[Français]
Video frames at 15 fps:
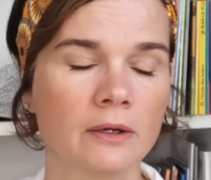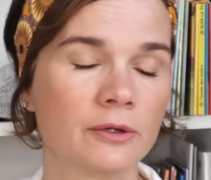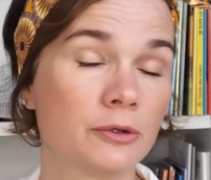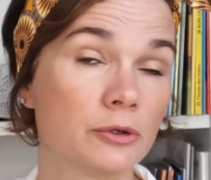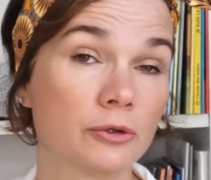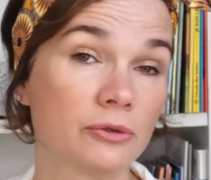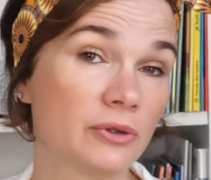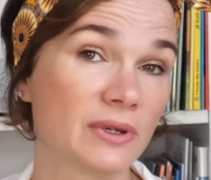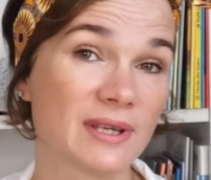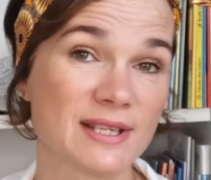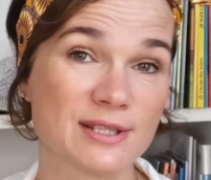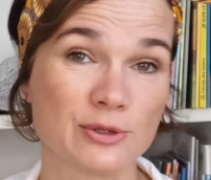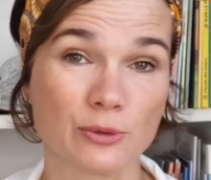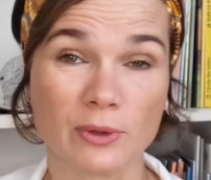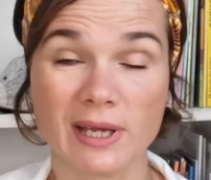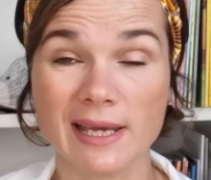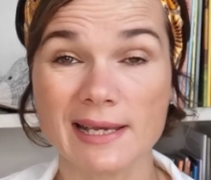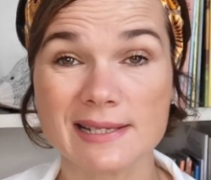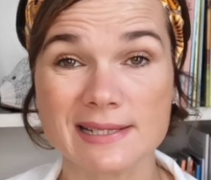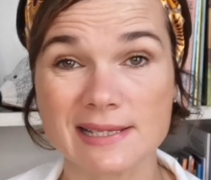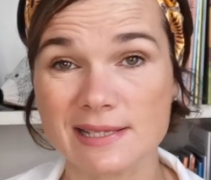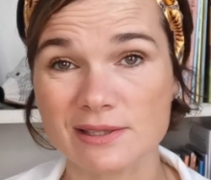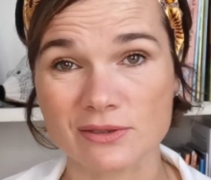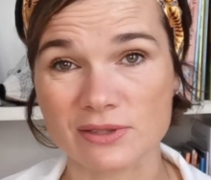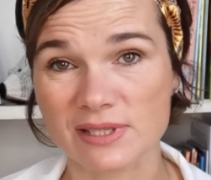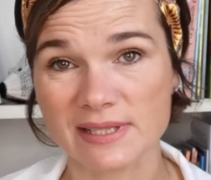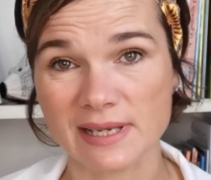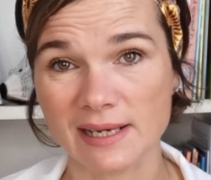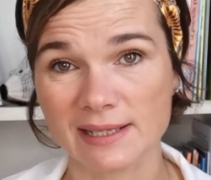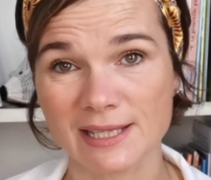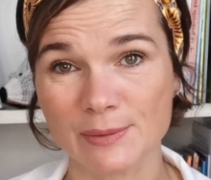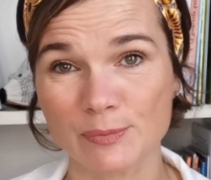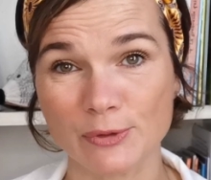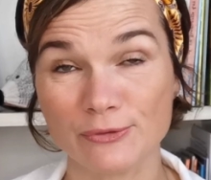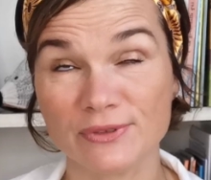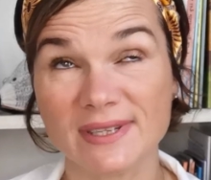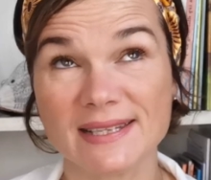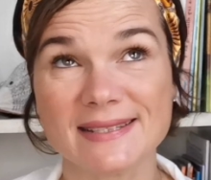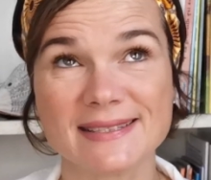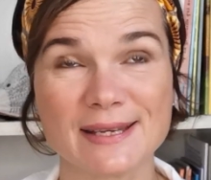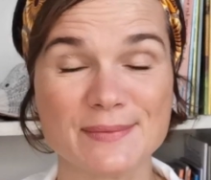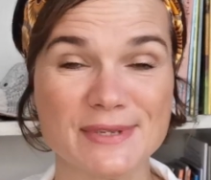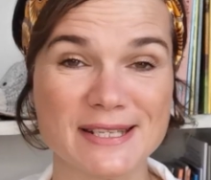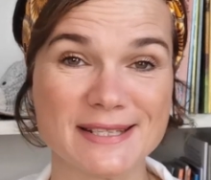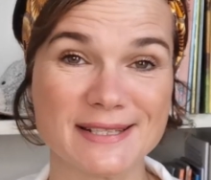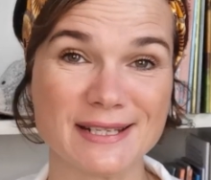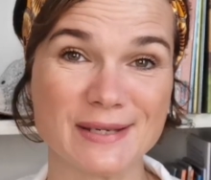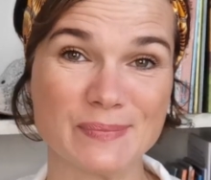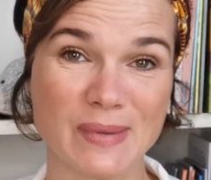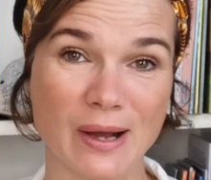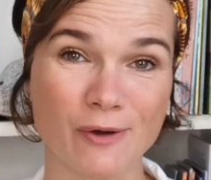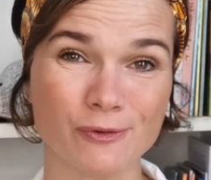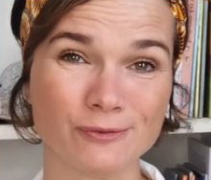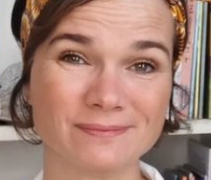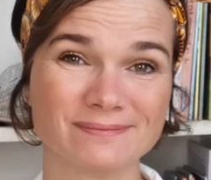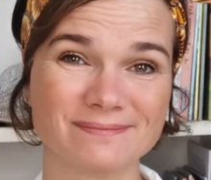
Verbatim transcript: Que de questions existentielles qui peuvent déstabiliser les parents.